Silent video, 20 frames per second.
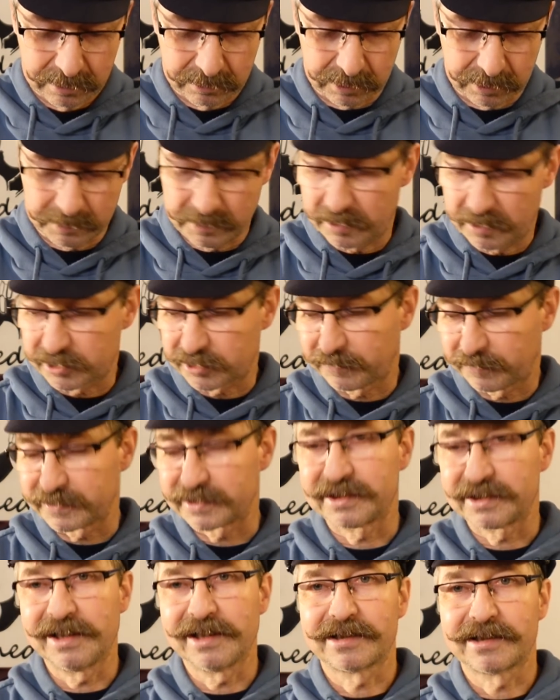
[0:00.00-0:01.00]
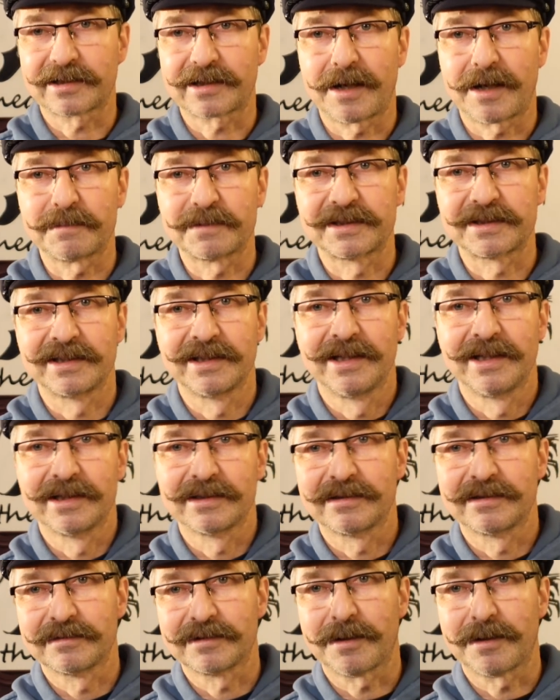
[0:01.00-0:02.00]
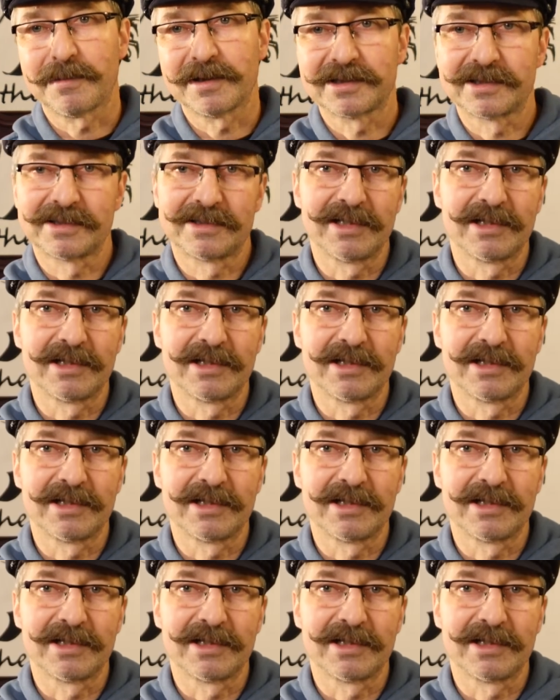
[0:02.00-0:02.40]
Habe ja auch schon erzählt, da gab es damals